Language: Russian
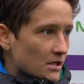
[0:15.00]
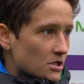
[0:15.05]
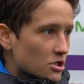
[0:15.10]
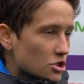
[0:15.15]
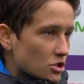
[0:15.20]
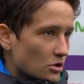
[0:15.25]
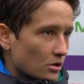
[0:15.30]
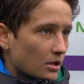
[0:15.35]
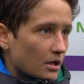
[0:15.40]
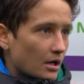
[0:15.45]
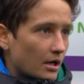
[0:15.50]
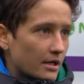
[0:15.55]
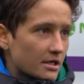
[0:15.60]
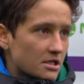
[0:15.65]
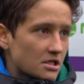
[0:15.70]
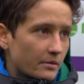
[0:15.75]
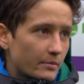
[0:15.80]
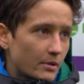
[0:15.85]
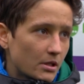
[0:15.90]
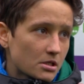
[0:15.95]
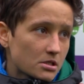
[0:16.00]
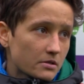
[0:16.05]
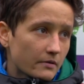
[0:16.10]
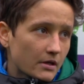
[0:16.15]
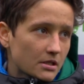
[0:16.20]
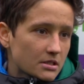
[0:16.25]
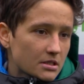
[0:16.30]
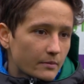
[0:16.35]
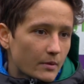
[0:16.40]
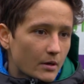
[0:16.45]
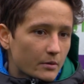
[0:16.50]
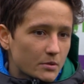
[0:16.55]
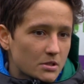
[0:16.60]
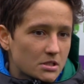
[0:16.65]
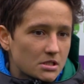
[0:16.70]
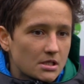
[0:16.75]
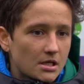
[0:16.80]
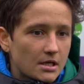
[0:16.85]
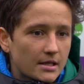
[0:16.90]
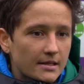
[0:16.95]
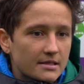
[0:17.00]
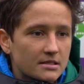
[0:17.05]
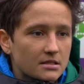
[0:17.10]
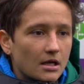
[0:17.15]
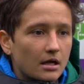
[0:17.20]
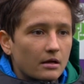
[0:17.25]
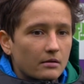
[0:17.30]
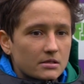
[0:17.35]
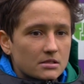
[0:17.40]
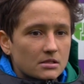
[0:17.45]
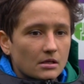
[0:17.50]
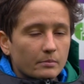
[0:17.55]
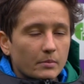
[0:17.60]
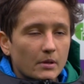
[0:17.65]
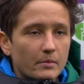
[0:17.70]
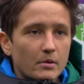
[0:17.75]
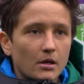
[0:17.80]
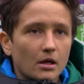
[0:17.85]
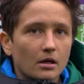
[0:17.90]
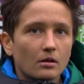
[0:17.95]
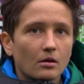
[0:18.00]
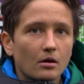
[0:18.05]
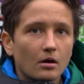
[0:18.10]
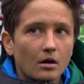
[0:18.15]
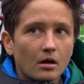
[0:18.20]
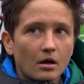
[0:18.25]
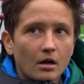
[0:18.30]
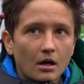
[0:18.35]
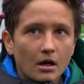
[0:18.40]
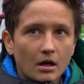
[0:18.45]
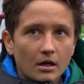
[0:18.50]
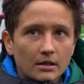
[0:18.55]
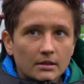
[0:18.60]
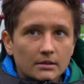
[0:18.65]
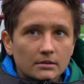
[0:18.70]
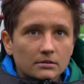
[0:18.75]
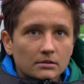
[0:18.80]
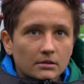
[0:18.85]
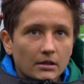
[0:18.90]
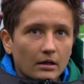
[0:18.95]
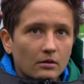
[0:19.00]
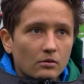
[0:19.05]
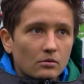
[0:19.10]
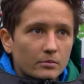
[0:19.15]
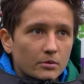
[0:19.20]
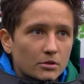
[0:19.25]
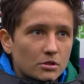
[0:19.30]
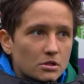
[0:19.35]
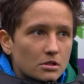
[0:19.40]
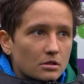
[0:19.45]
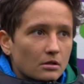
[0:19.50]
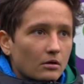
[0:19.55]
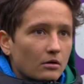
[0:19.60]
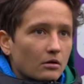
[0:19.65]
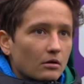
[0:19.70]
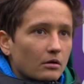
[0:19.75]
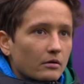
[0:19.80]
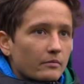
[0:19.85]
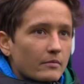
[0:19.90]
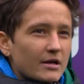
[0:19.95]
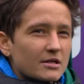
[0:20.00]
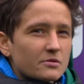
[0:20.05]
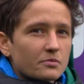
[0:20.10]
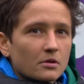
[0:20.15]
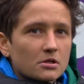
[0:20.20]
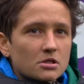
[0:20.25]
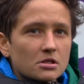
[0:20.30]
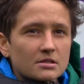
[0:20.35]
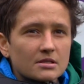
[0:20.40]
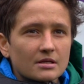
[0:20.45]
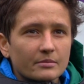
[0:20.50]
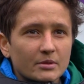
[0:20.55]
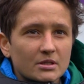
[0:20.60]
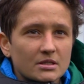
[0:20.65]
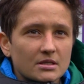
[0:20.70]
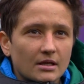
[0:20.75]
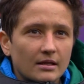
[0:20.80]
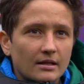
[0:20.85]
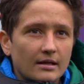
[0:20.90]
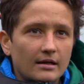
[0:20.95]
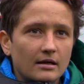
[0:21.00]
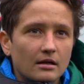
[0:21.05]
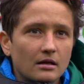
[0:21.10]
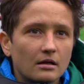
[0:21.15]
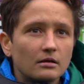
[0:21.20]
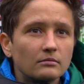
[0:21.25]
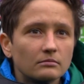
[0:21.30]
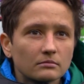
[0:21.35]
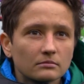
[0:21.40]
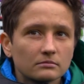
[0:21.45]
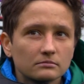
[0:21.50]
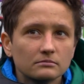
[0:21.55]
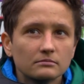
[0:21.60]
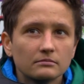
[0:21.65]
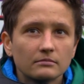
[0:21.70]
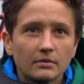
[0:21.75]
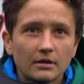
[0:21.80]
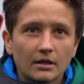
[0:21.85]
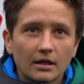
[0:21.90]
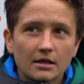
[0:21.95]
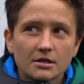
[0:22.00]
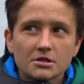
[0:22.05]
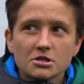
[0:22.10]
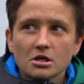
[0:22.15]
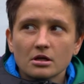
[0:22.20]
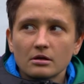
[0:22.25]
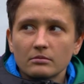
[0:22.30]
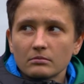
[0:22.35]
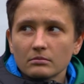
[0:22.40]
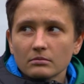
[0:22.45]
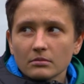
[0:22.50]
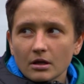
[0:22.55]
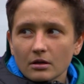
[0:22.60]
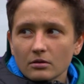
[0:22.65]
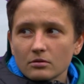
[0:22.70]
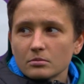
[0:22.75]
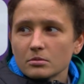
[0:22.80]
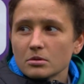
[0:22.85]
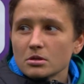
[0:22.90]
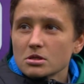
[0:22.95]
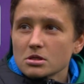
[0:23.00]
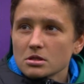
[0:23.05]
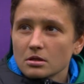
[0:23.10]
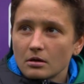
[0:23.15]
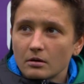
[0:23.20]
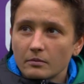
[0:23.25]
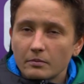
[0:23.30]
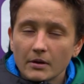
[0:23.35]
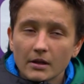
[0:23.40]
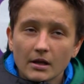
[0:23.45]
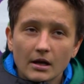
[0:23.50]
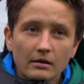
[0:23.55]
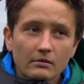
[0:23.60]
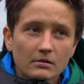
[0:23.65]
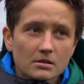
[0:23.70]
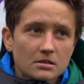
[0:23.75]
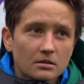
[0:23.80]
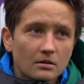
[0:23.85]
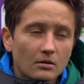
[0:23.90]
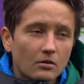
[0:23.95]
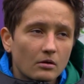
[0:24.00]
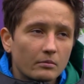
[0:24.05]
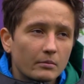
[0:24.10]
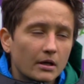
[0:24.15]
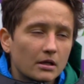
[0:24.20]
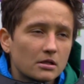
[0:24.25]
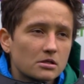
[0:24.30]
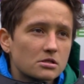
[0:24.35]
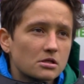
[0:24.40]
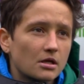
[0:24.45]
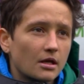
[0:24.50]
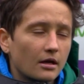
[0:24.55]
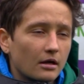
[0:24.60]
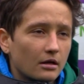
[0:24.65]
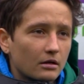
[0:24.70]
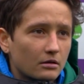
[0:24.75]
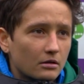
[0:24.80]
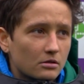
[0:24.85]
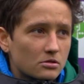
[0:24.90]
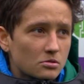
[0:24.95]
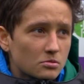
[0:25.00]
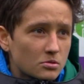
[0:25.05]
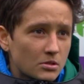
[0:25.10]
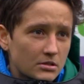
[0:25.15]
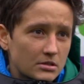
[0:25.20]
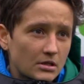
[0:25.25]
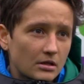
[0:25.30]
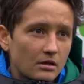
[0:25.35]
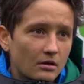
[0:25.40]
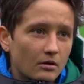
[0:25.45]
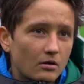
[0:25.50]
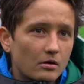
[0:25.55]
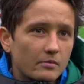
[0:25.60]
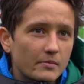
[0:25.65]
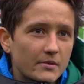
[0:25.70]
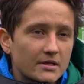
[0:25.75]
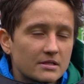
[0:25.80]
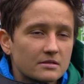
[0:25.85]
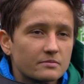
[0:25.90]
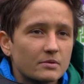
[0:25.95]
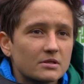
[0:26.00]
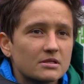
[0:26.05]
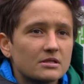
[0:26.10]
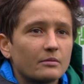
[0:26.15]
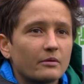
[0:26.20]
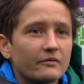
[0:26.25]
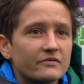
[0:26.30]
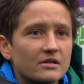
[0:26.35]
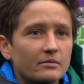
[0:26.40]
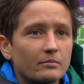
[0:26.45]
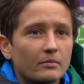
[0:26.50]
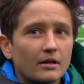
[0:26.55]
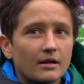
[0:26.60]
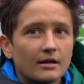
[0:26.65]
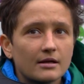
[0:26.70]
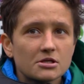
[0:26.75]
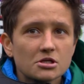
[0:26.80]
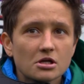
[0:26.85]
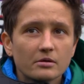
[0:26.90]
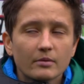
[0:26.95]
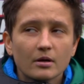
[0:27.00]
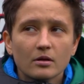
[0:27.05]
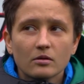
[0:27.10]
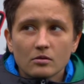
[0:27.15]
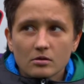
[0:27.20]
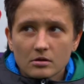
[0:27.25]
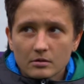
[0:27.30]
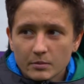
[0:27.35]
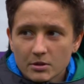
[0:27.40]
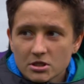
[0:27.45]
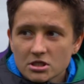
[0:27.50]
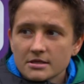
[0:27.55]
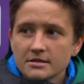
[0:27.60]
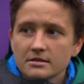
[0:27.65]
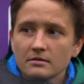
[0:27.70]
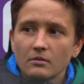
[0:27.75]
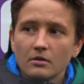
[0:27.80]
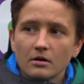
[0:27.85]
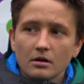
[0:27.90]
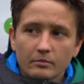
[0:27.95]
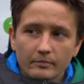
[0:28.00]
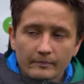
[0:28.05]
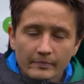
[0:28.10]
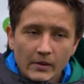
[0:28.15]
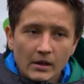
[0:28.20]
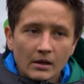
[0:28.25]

счет, конечно, обидно, что в конце пропустили, настраивались на победу. Я думаю, что матч получился эмоциональным болельщикам. Я думаю, что понравился такой матч. Я хочу сказать огромное спасибо всем болельщикам, которые пришли сегодня